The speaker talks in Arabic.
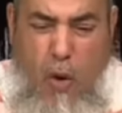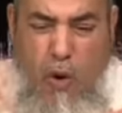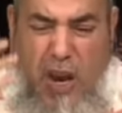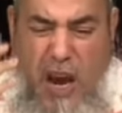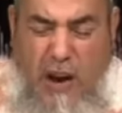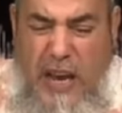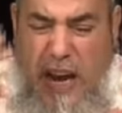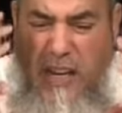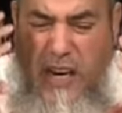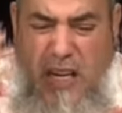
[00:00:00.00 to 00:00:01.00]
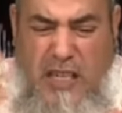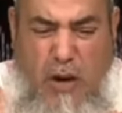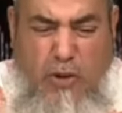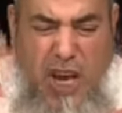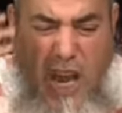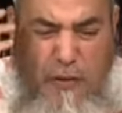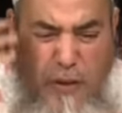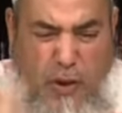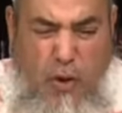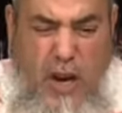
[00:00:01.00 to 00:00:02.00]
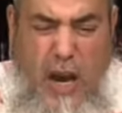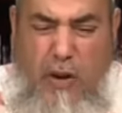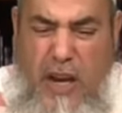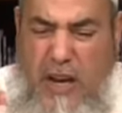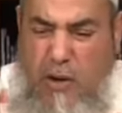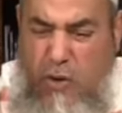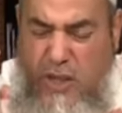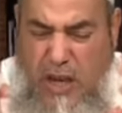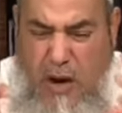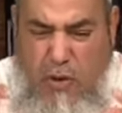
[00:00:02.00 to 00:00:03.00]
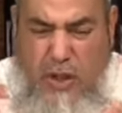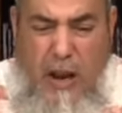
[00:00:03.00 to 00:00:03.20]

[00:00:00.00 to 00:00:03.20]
ويعني عندها زوجة يحفظه لها ولي عنده الزوج